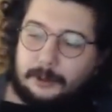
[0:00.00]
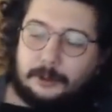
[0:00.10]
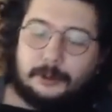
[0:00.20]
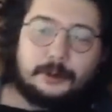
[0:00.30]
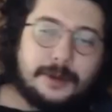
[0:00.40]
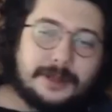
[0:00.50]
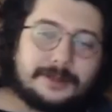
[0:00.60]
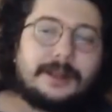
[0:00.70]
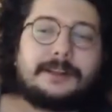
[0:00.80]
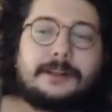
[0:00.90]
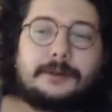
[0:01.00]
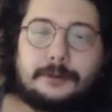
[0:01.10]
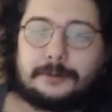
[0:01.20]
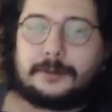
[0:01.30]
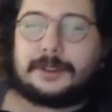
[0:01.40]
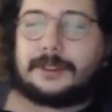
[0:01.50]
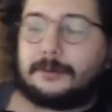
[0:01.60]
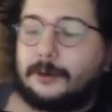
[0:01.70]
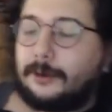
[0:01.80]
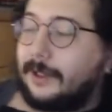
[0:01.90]
New metal deniyordu bile
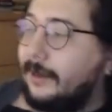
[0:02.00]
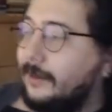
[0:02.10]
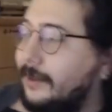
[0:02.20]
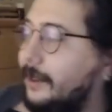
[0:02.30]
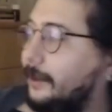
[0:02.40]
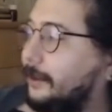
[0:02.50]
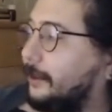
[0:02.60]
değil mi o tarzda?